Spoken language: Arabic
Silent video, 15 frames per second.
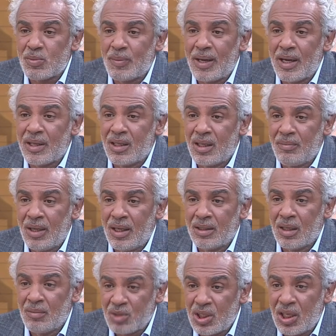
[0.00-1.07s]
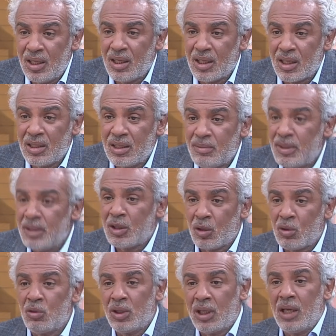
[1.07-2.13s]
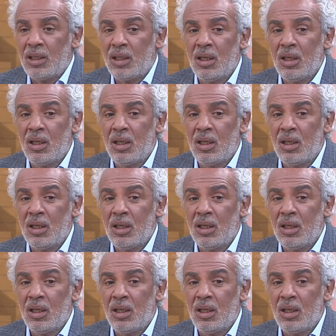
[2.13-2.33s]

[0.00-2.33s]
مع بعضنا معناتها مش انا راني ما اختيار آية.